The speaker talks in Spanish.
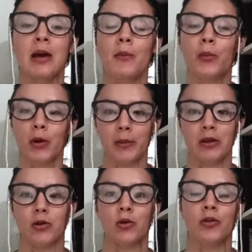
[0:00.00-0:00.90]
por
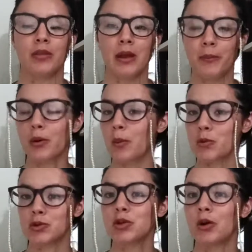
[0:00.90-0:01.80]
medio de
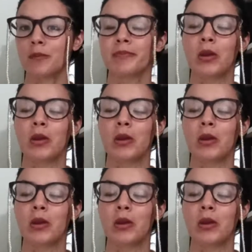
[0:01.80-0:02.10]
promoción.